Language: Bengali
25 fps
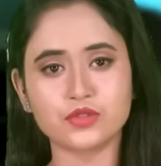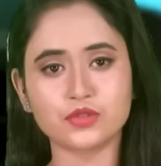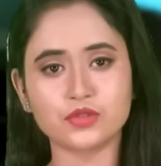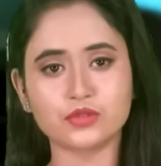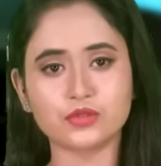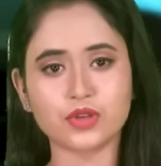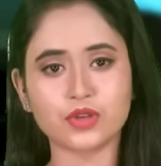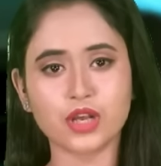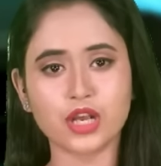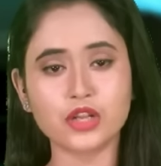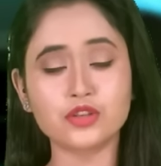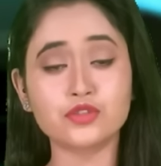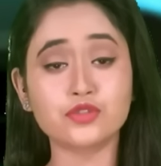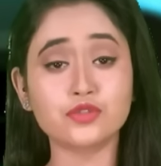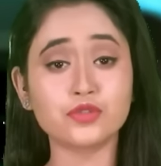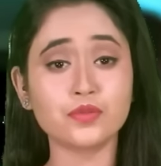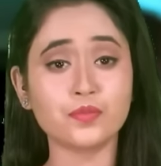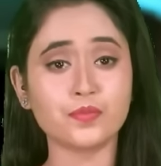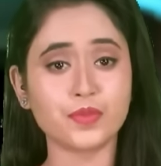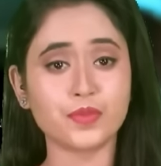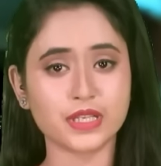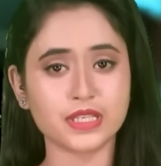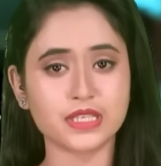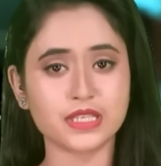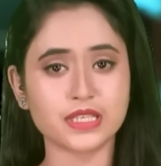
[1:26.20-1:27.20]
যুক্তরাষ্ট্র
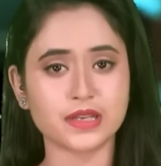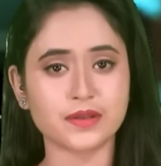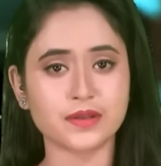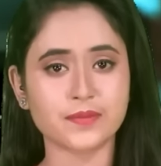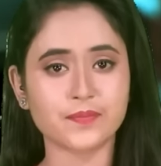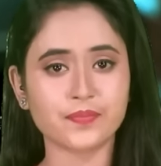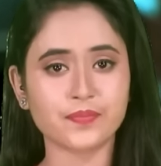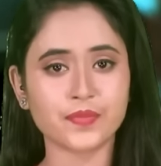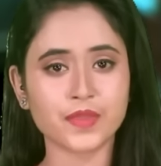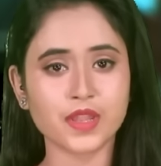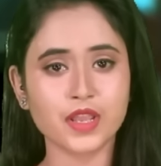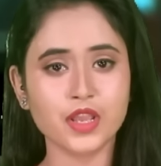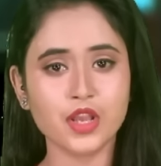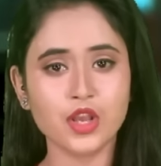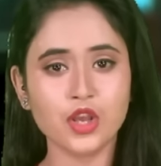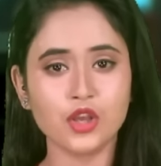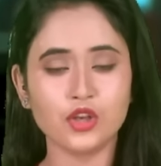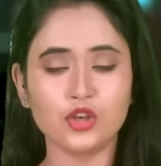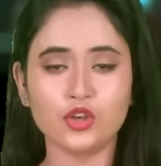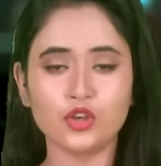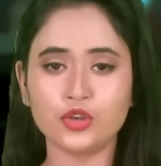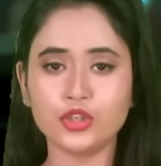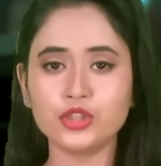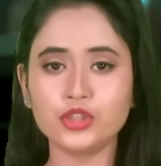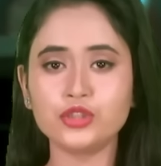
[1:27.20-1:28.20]
ব্রিটেন
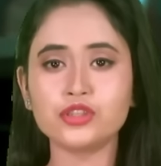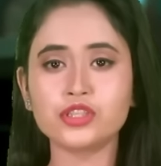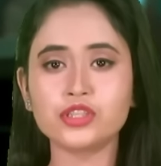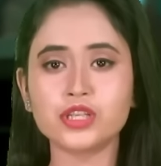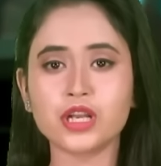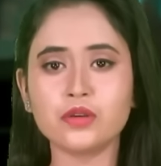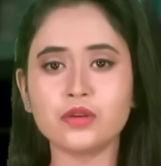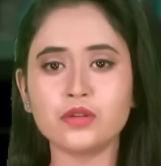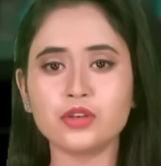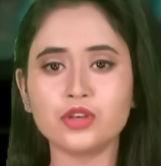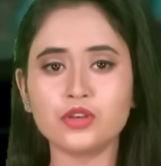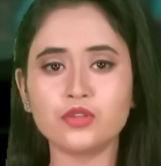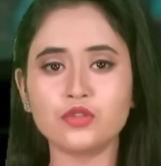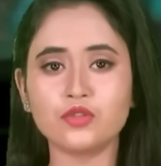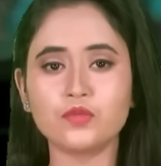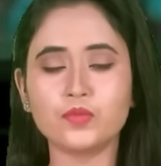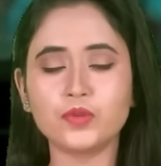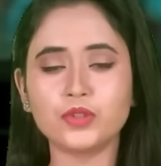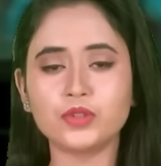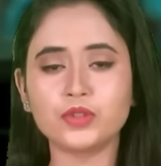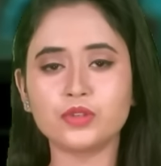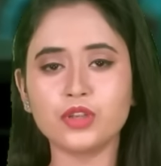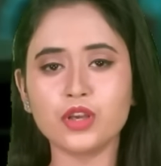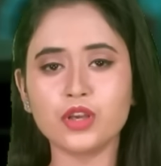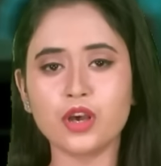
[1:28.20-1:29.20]
লোহিত সাগরের
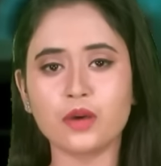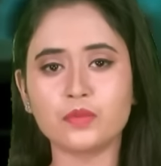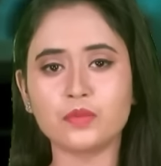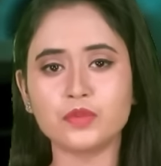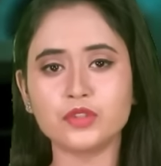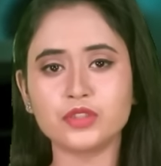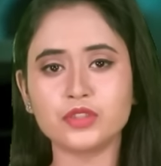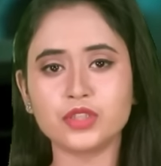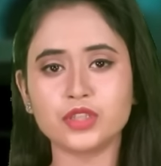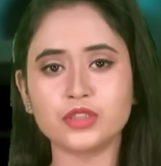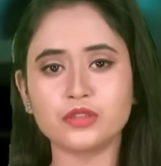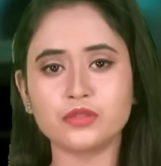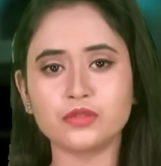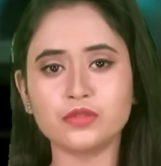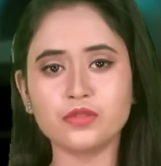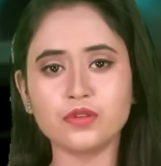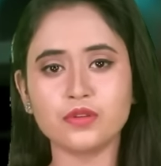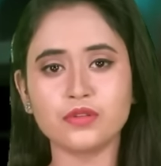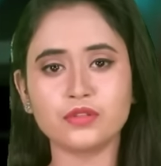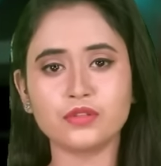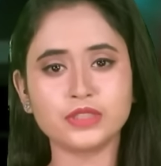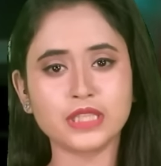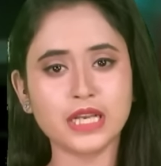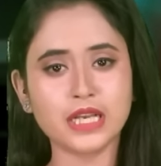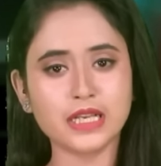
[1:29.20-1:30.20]
উপকূলে অবস্থিত
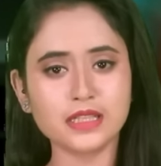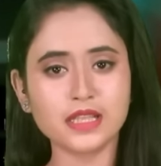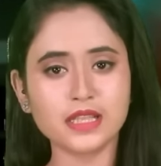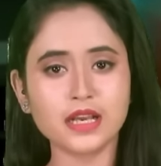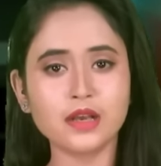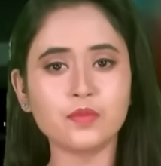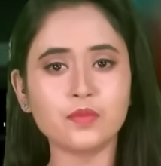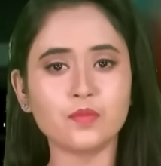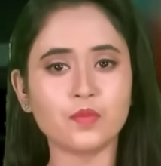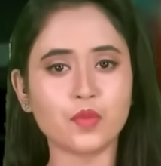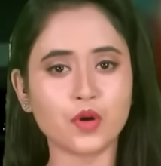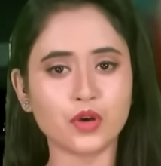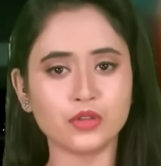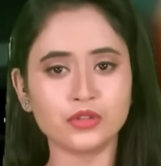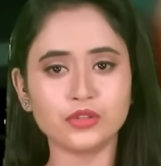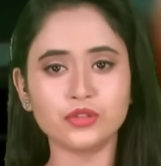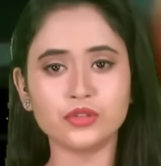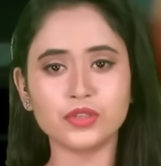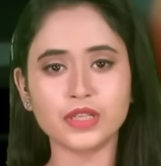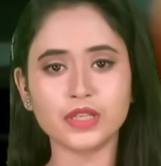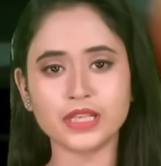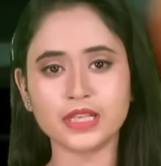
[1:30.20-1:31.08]
হোদাইদাহ বন্দর